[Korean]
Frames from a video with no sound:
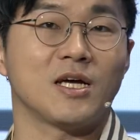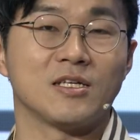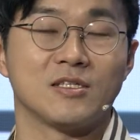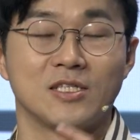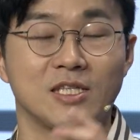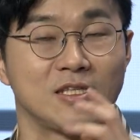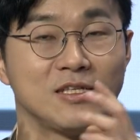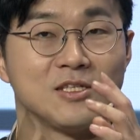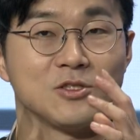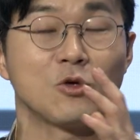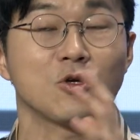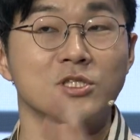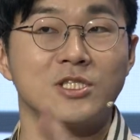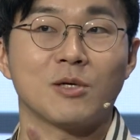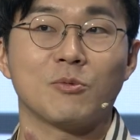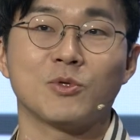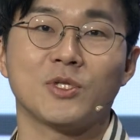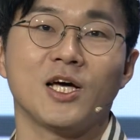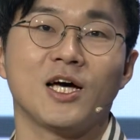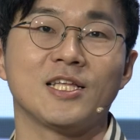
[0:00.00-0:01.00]
아니,
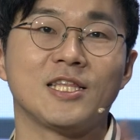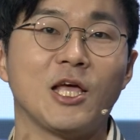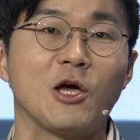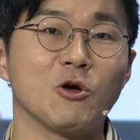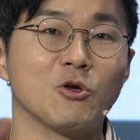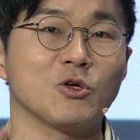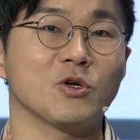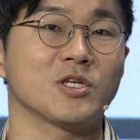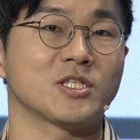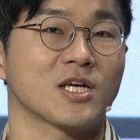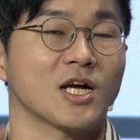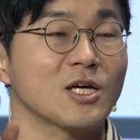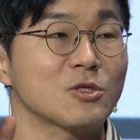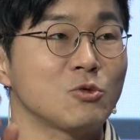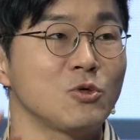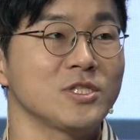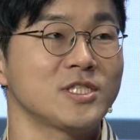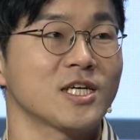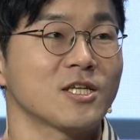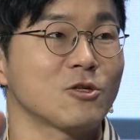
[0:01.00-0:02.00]
전기차보다 내연기관 차
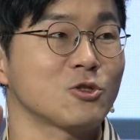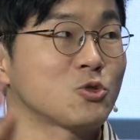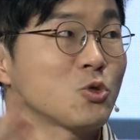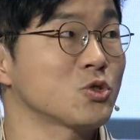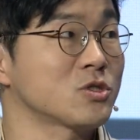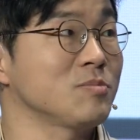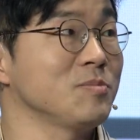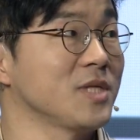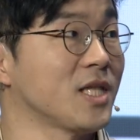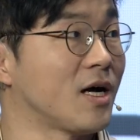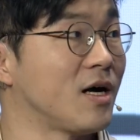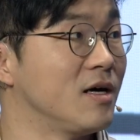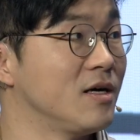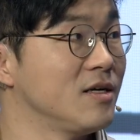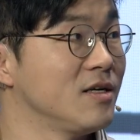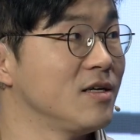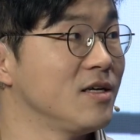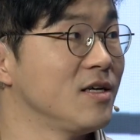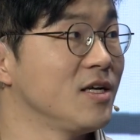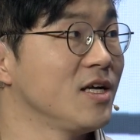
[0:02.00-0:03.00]
가솔린차가 더 좋습니다.
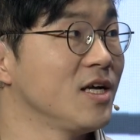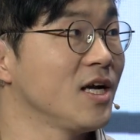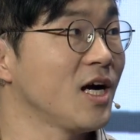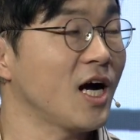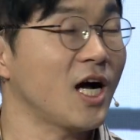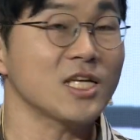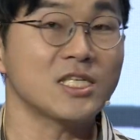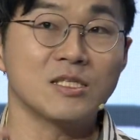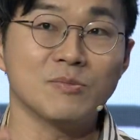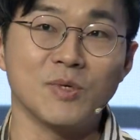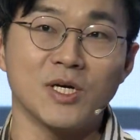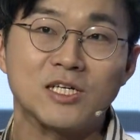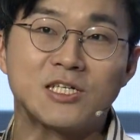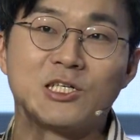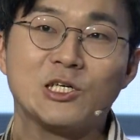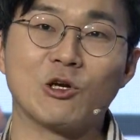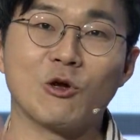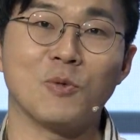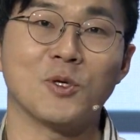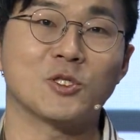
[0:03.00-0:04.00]
아 그래요? 하지만
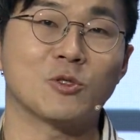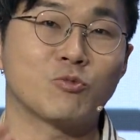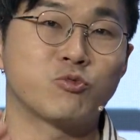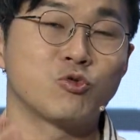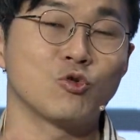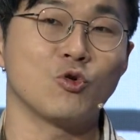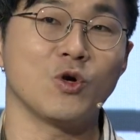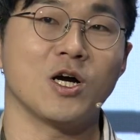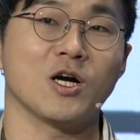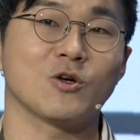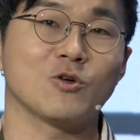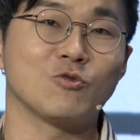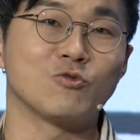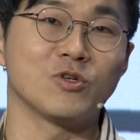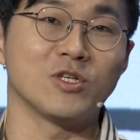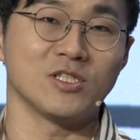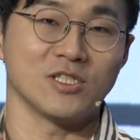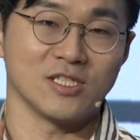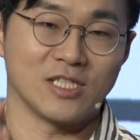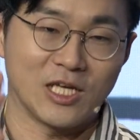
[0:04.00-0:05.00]
그럼에도 불구하고
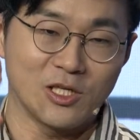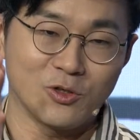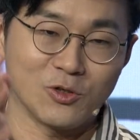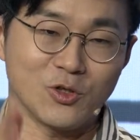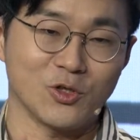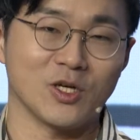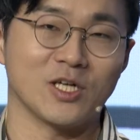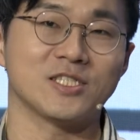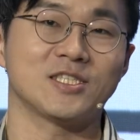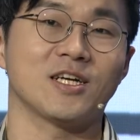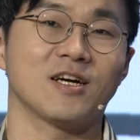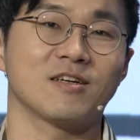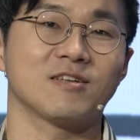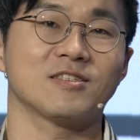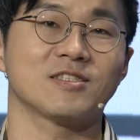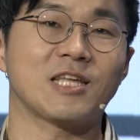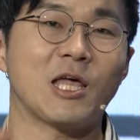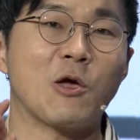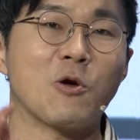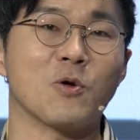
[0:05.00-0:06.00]
우리는 내연기관 차를
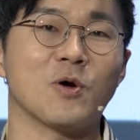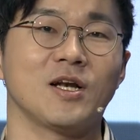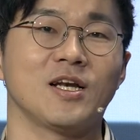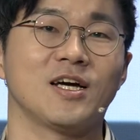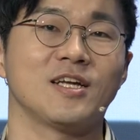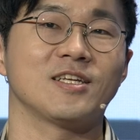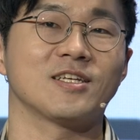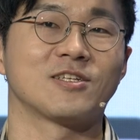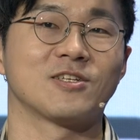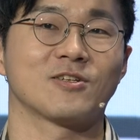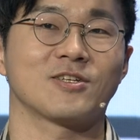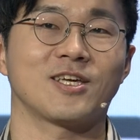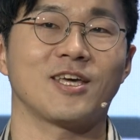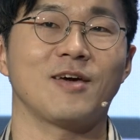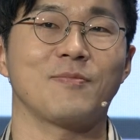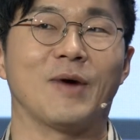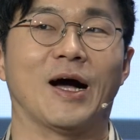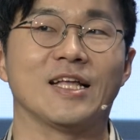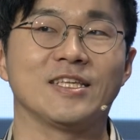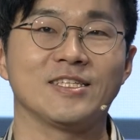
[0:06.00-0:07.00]
사용할 날이 그렇게
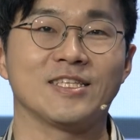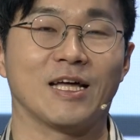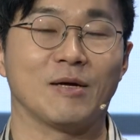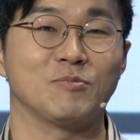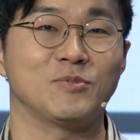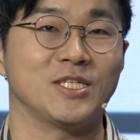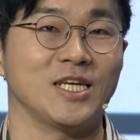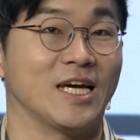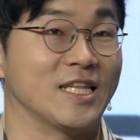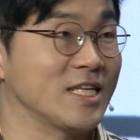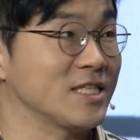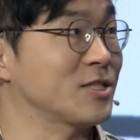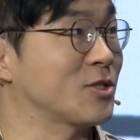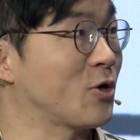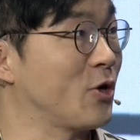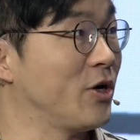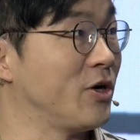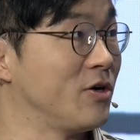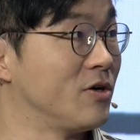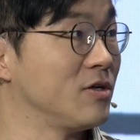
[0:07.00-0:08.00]
많이 남지 않았을
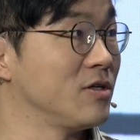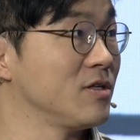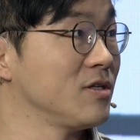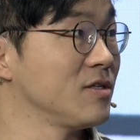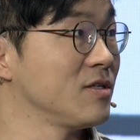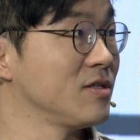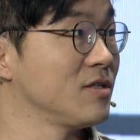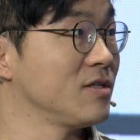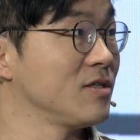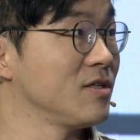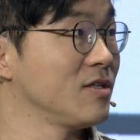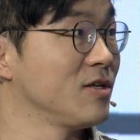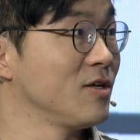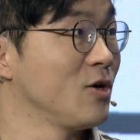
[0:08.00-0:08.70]
거예요. 왜요?